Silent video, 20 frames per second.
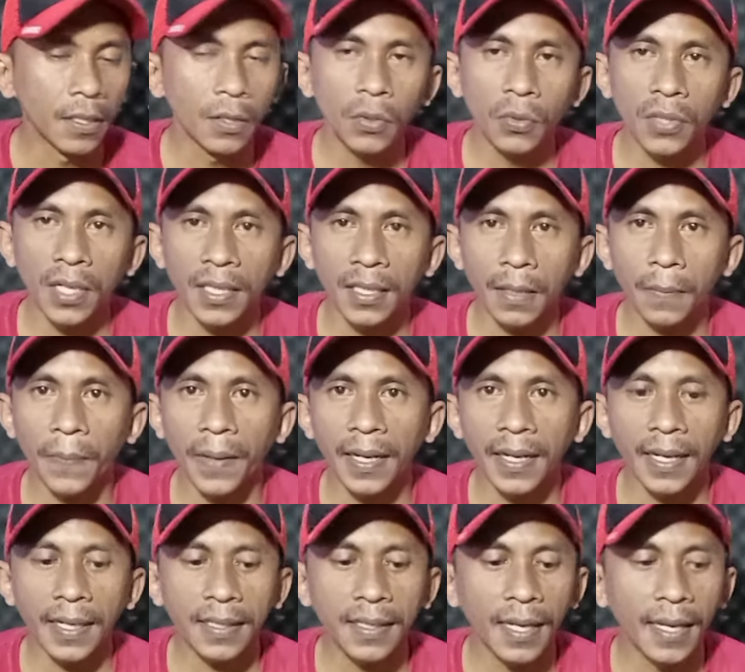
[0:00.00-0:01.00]
Ini ukuran
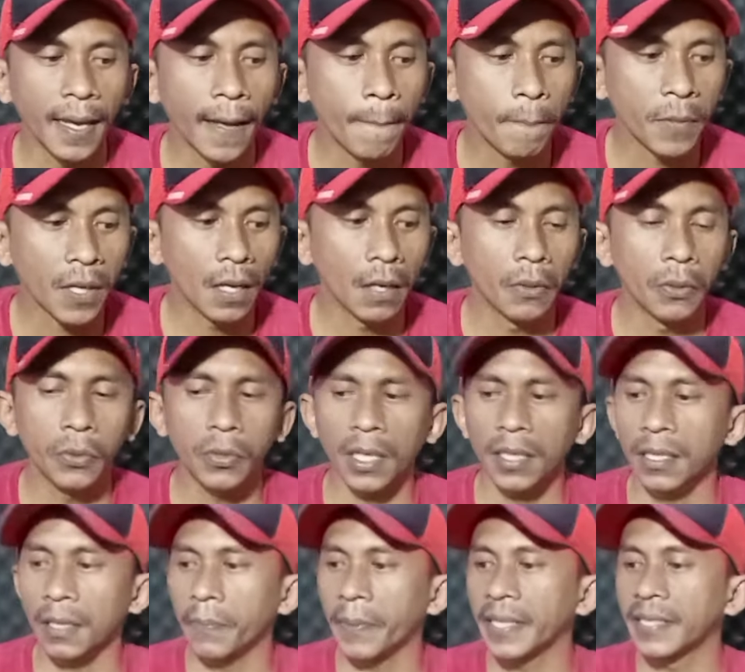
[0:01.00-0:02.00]
terpendeknya ya. Kalau
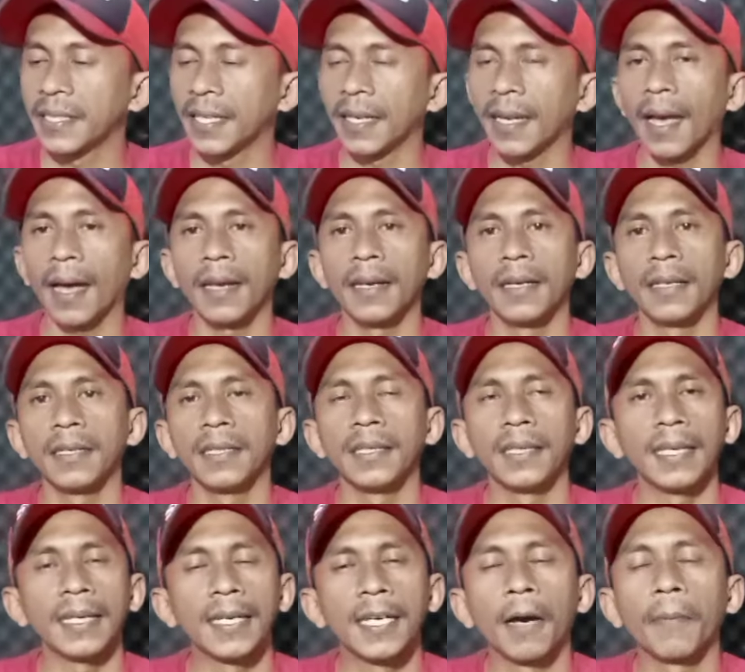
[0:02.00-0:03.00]
ukuran terpanjangnya ada
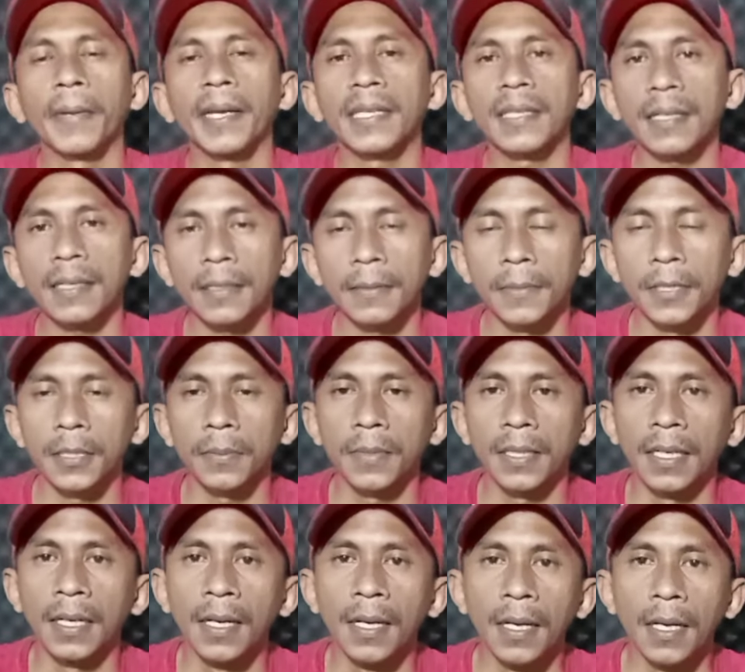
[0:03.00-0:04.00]
di 3 meter,
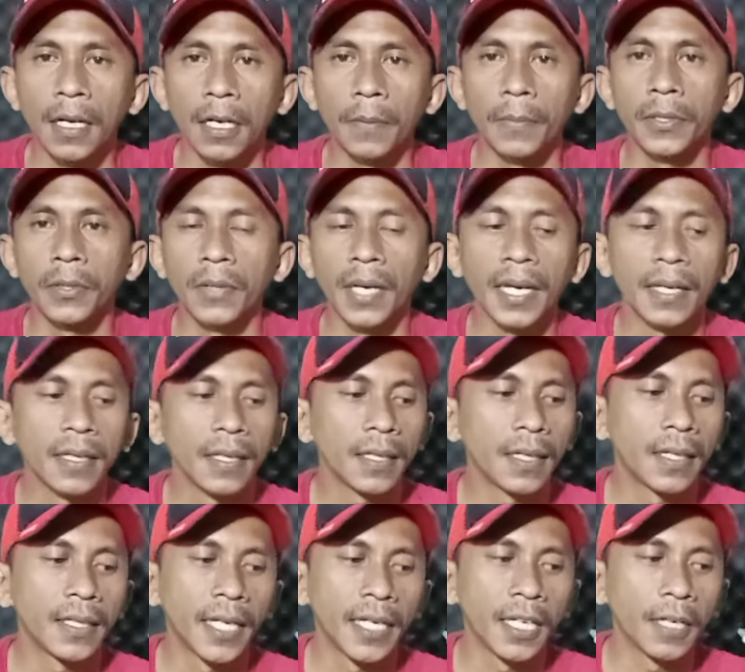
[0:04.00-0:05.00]
teman-teman. Kebetulan
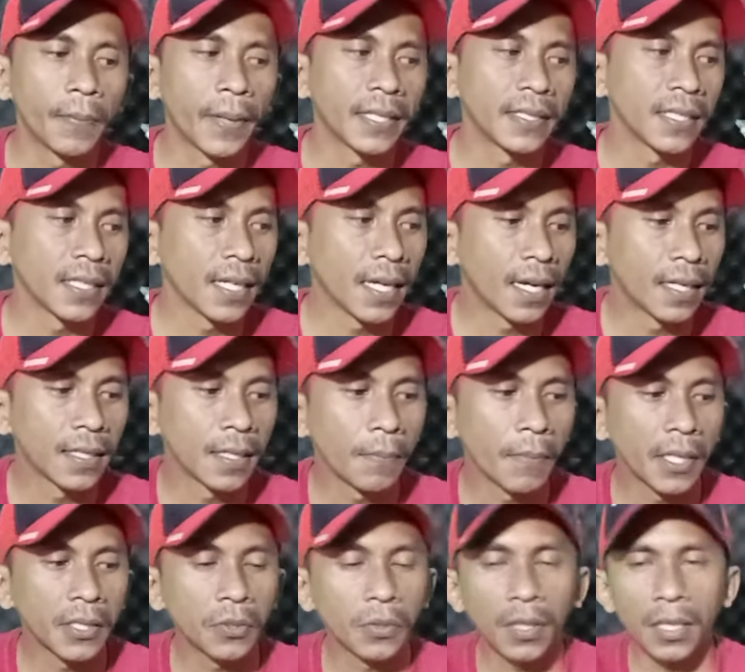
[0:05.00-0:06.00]
uh, Daniel pancing
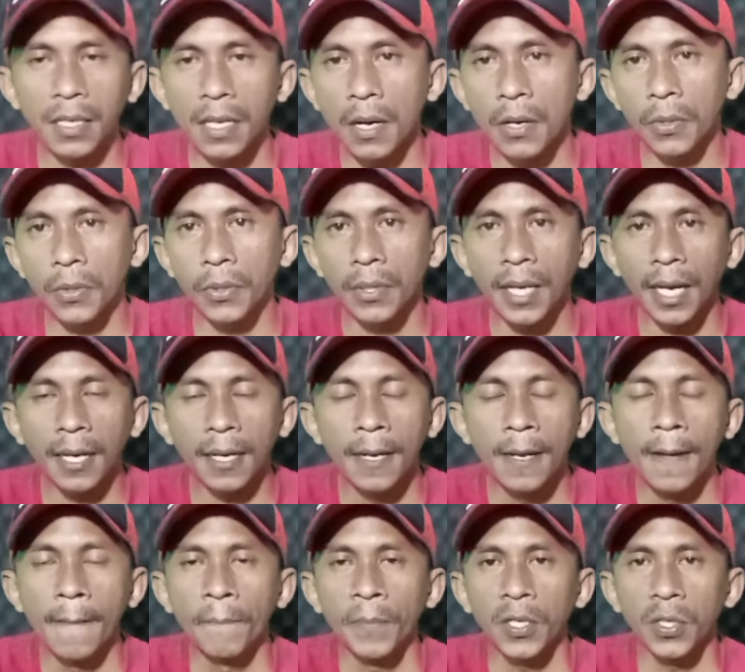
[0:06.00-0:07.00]
hanya masuk tiga ukuran,
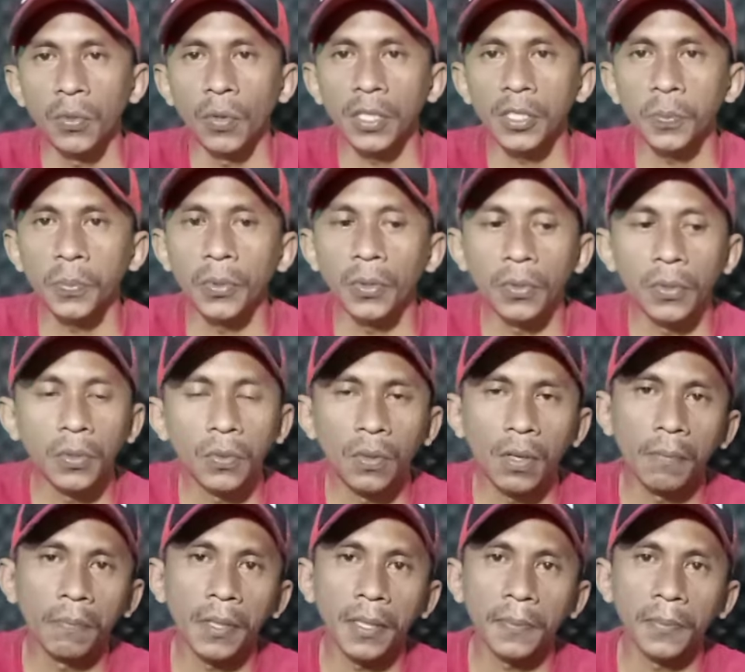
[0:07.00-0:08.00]
210,
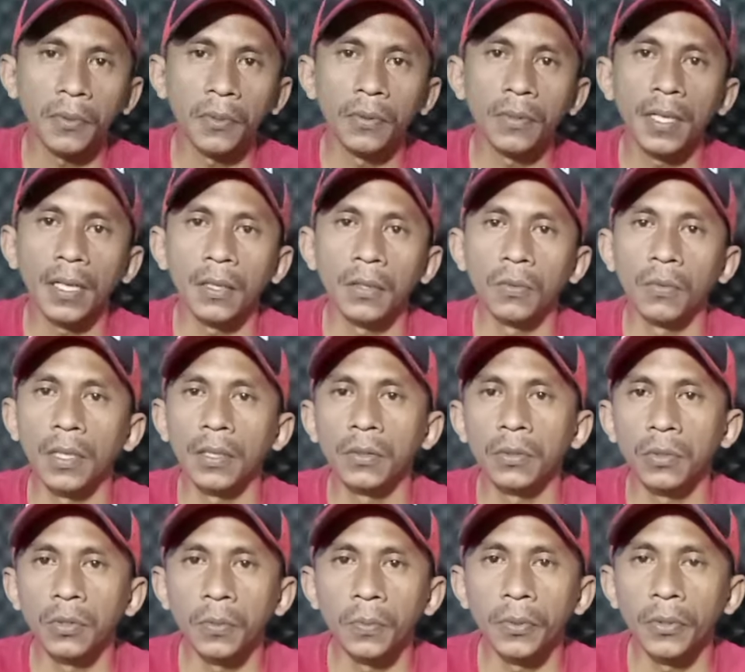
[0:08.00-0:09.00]
240 dan
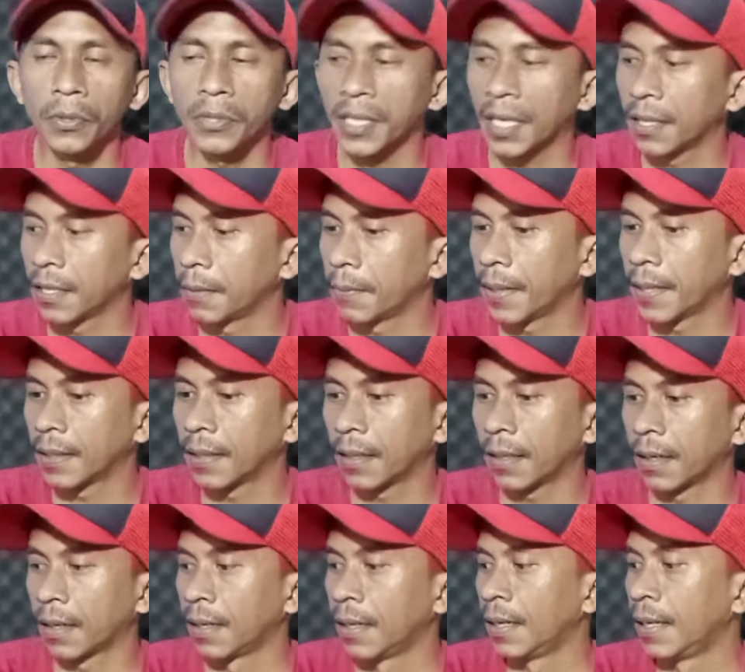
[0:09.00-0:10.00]
270 cm.
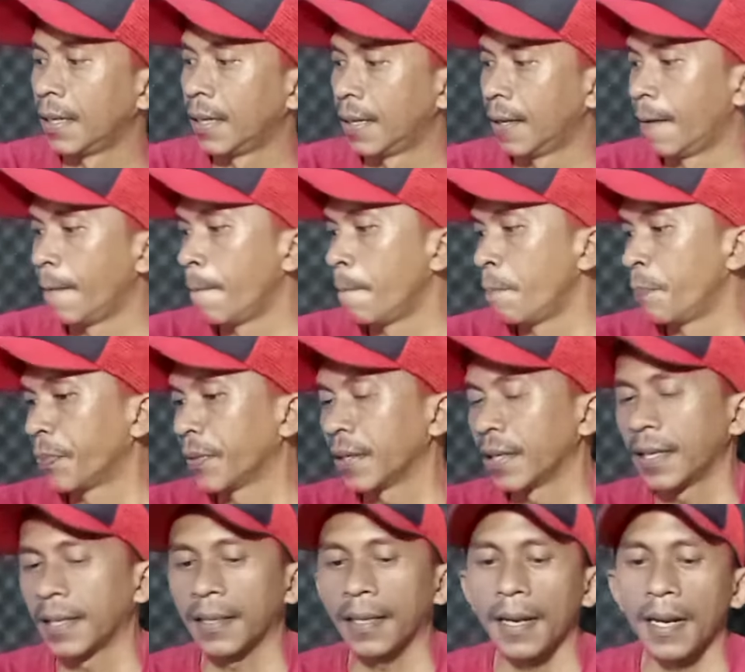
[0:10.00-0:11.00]

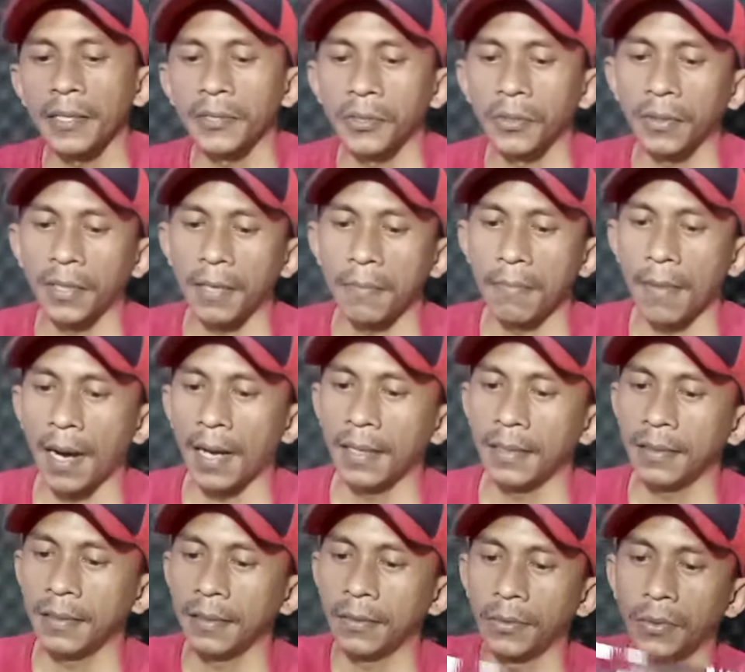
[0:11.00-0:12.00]
Kita langsung
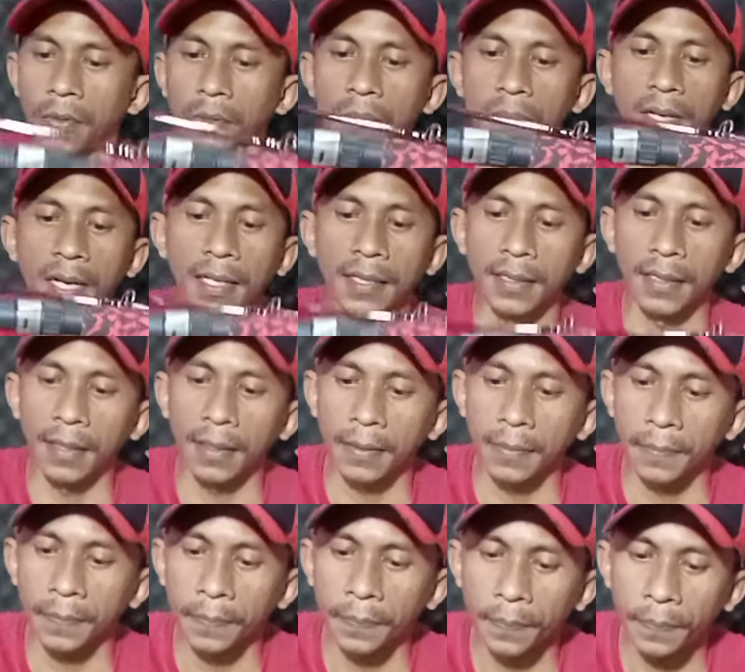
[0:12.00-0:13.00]
timbang untuk
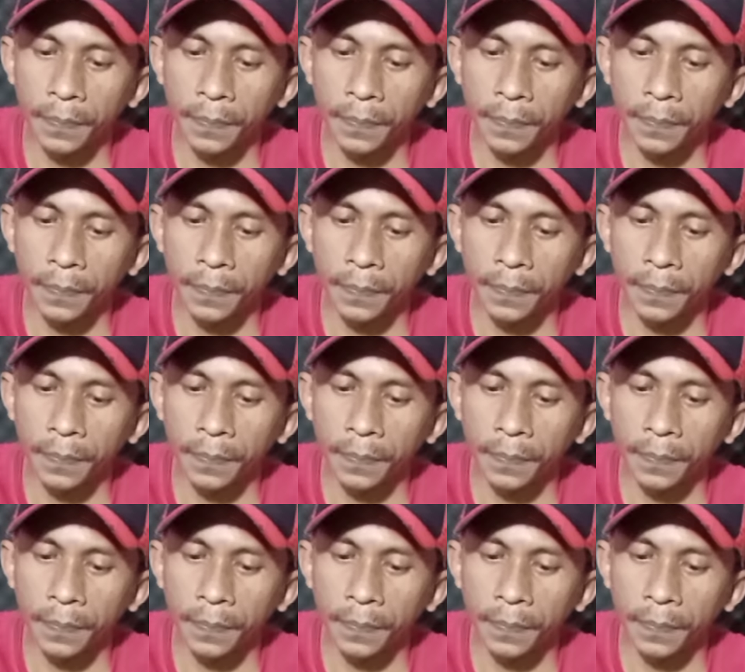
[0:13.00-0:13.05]
beratnya.